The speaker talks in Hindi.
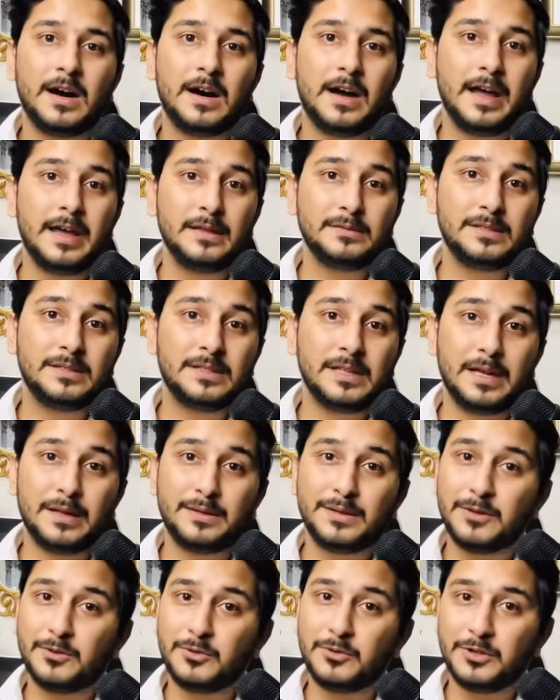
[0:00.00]
एज uh,
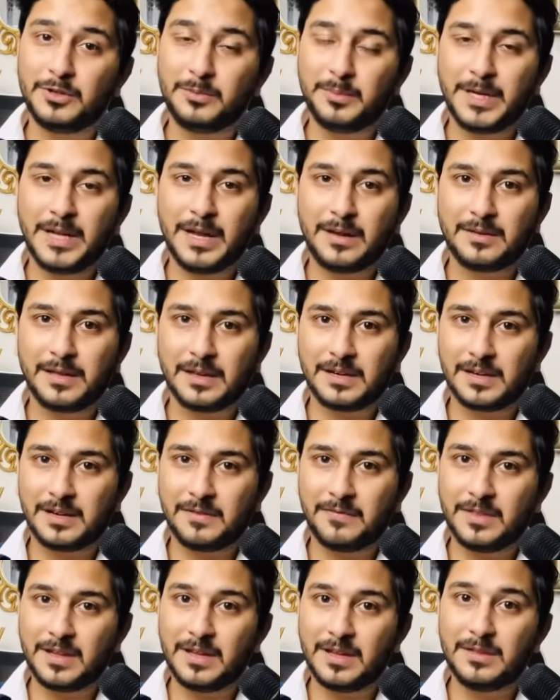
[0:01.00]
ऐसे सोशल मीडिया
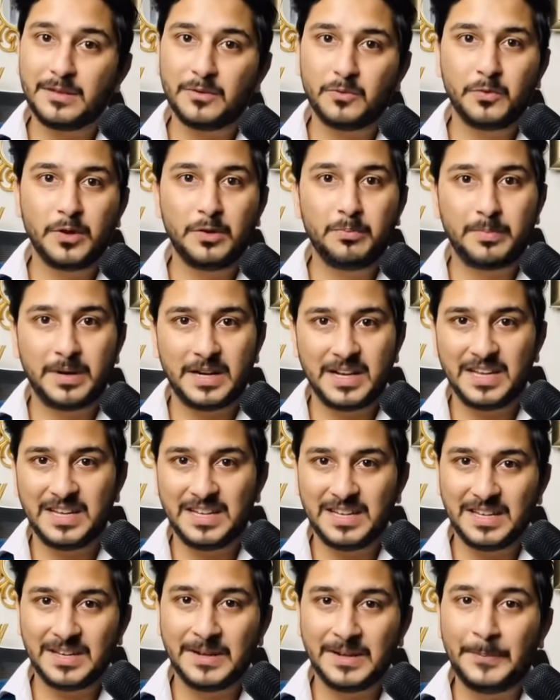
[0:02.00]
एग्जीक्यूटिव्स की ज़रूरत
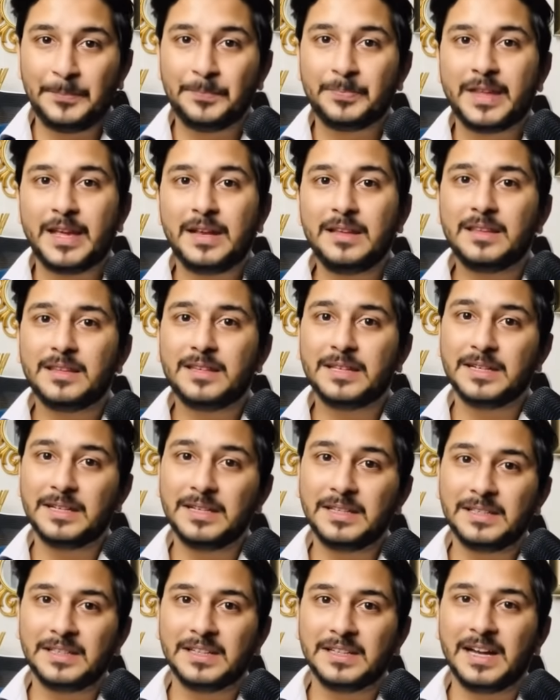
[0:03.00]
पड़ेगी एंड
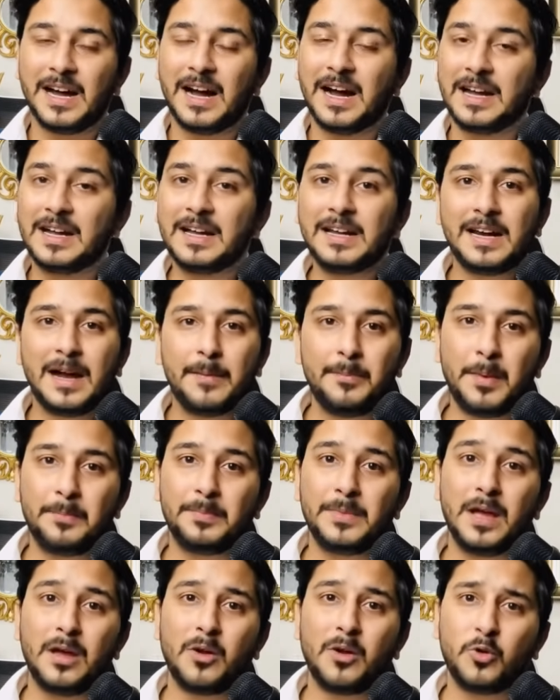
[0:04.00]
थर्ड अगर आप
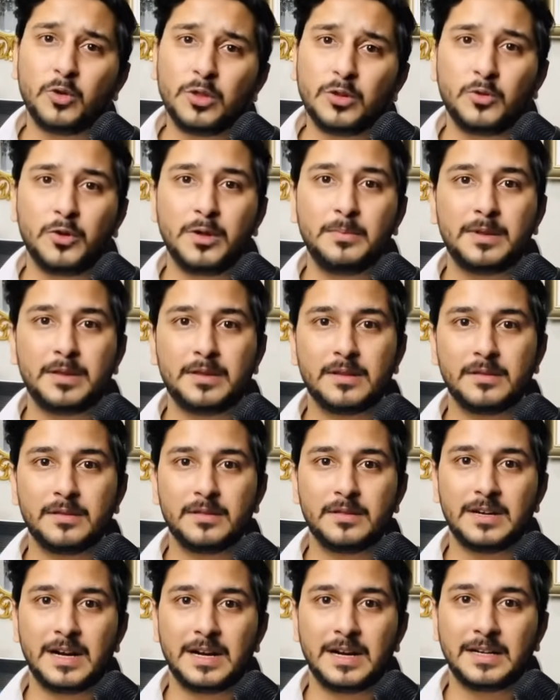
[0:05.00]
अपना ख़ुद कोई बिज़नेस
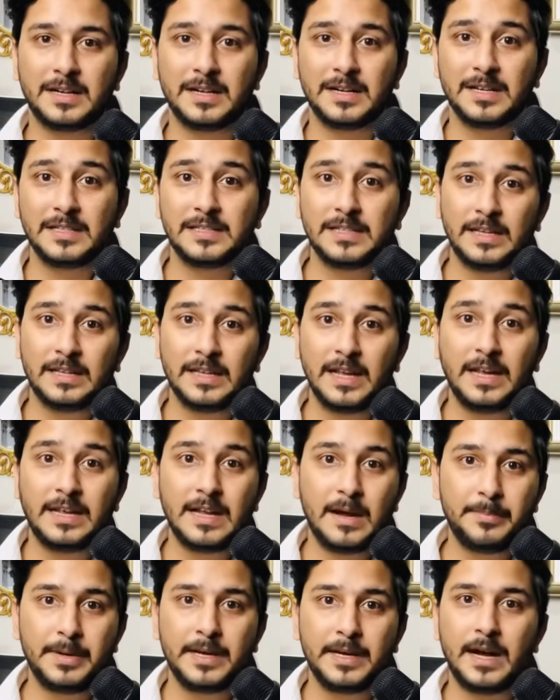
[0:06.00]
स्टार्ट करना चाहते हैं
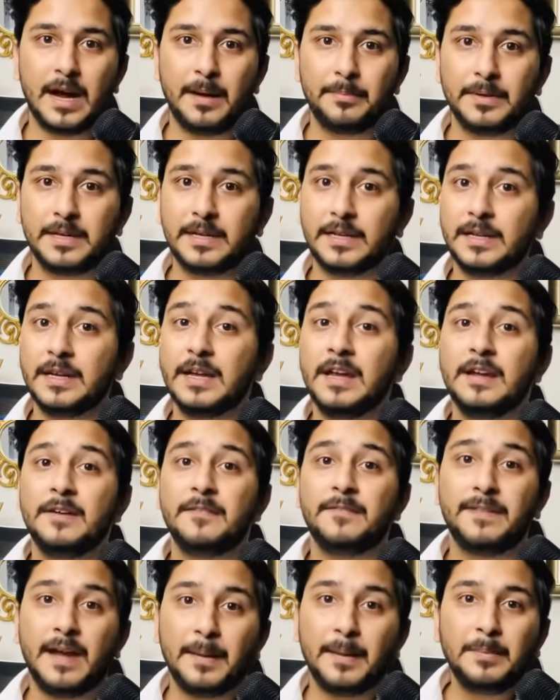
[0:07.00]
या फिर आपके
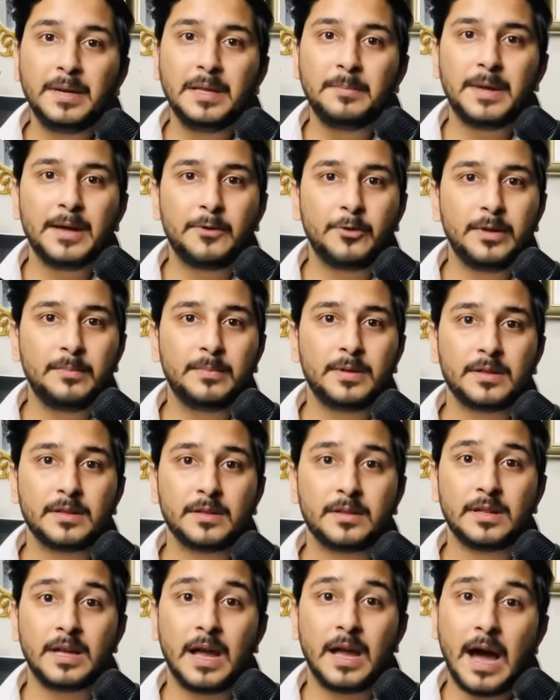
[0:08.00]
फैमिली में कोई
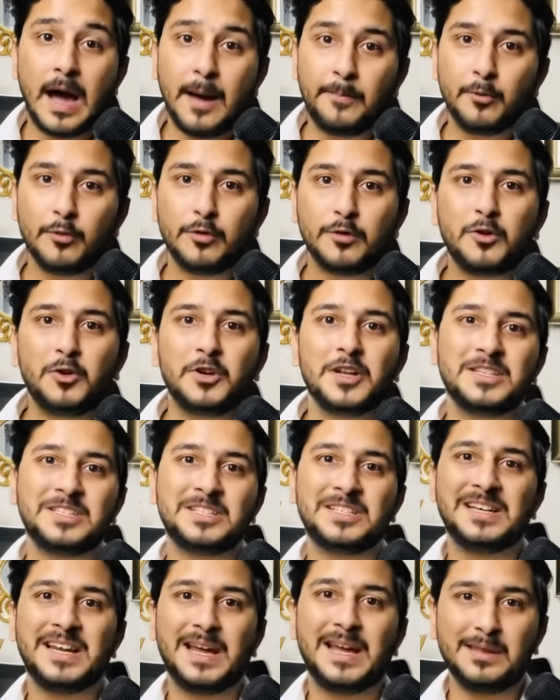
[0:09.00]
बिज़नेस है आप उसको
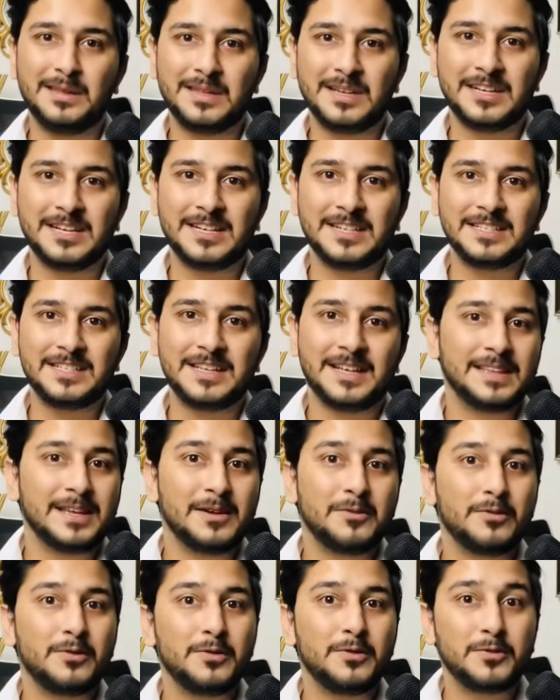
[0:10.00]
डिजिटलाइज कराना चाहते
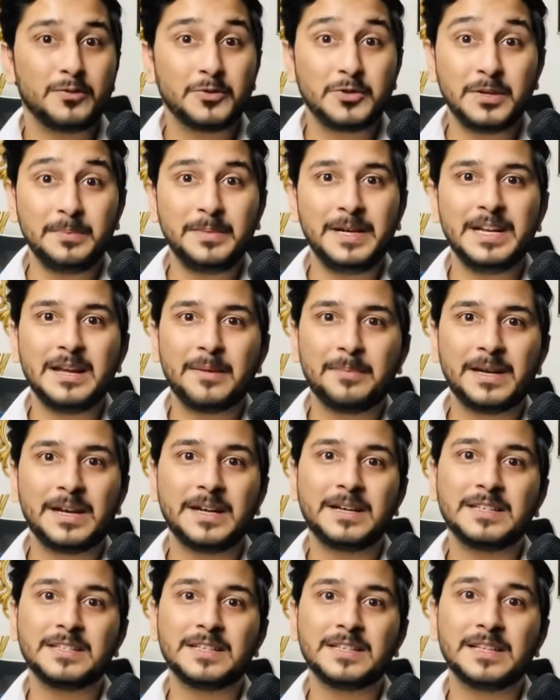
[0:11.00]
हैं उसको सोशल मीडिया पर
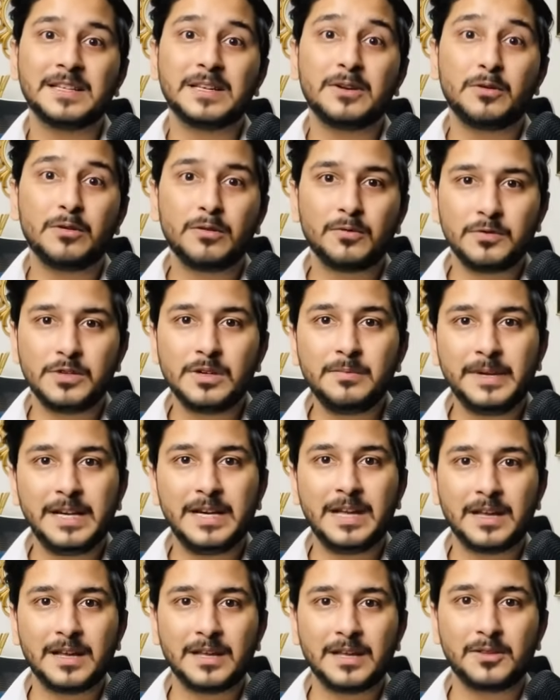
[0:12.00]
लाना चाहते हैं और सोशल
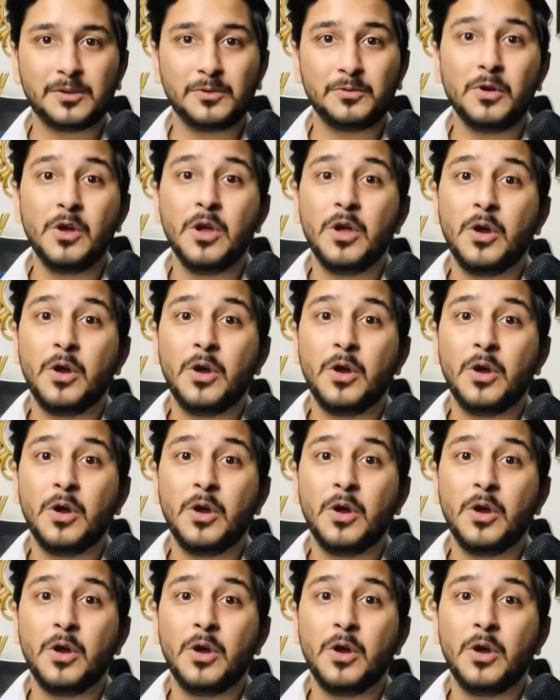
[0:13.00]
मीडिया के थ्रू